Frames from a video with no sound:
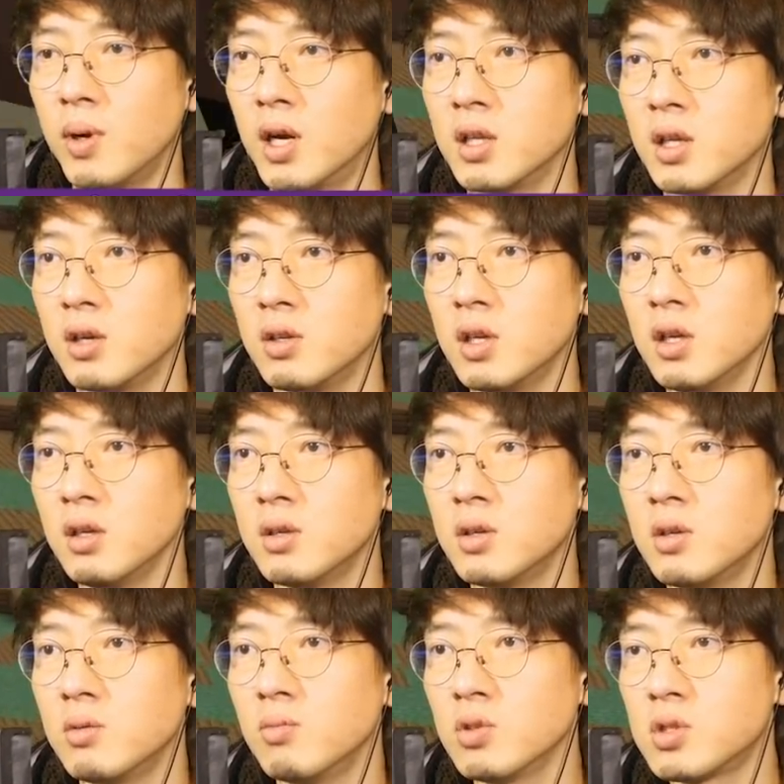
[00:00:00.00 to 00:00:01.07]
うのもありだよね。
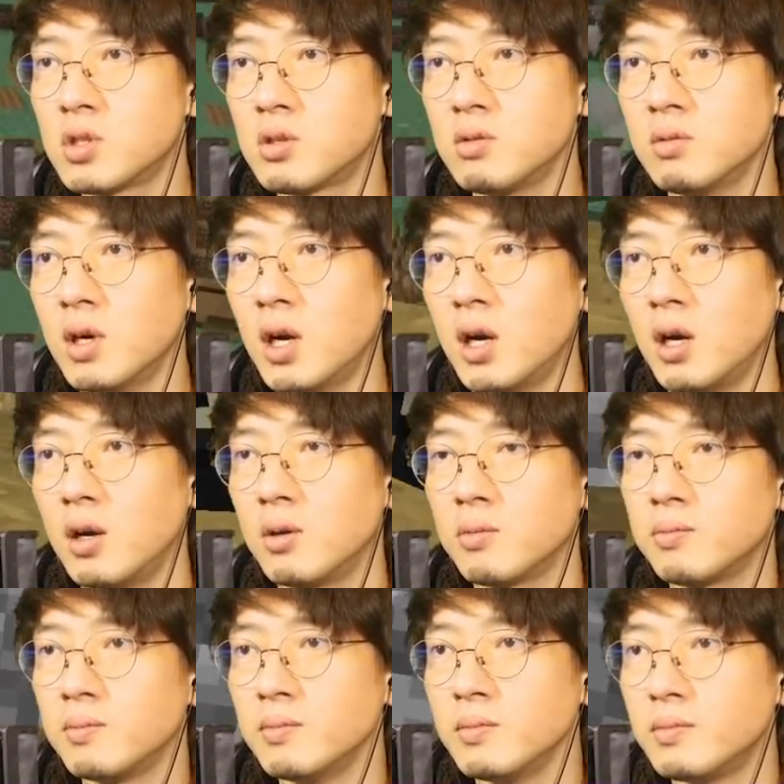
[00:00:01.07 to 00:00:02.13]
もしくは
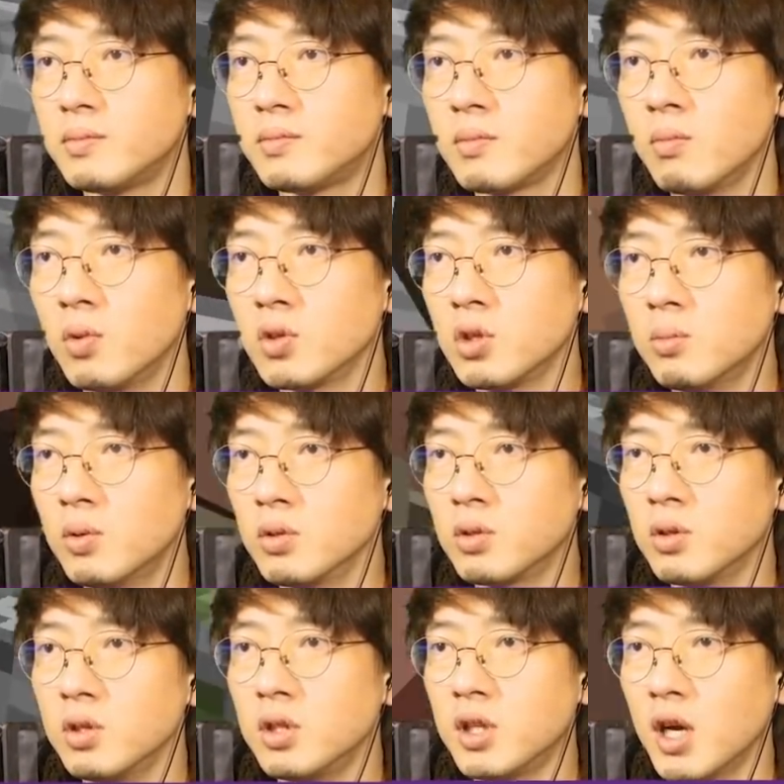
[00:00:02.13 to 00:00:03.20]
もとも
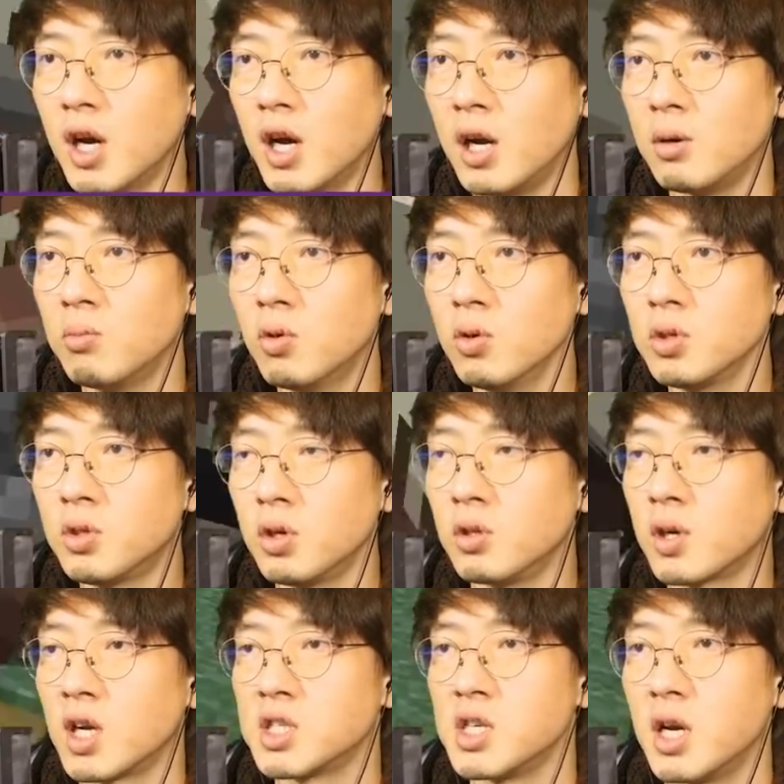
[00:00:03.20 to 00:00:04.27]
といたもう一
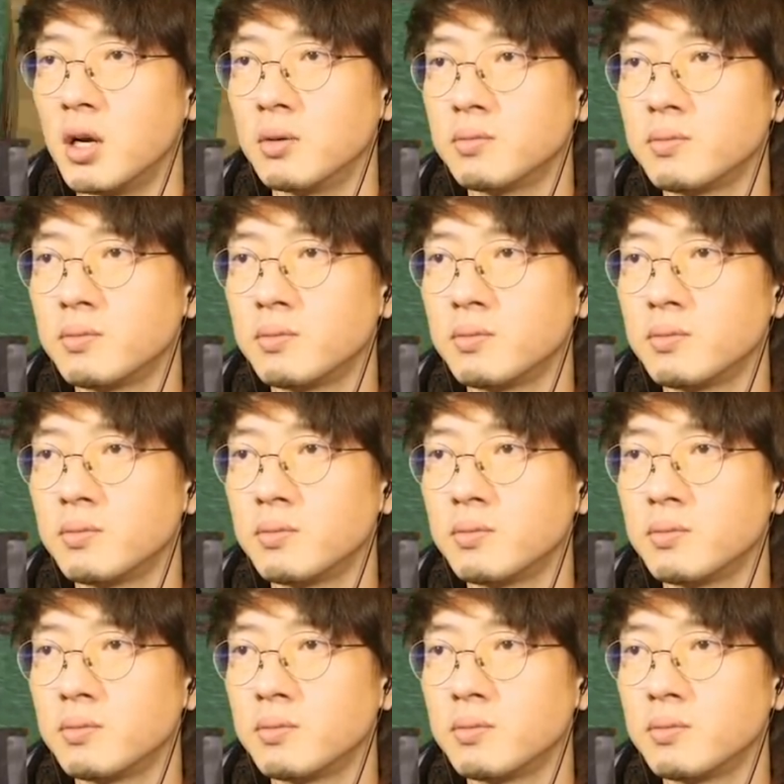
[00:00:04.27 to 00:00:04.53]
人の鍛冶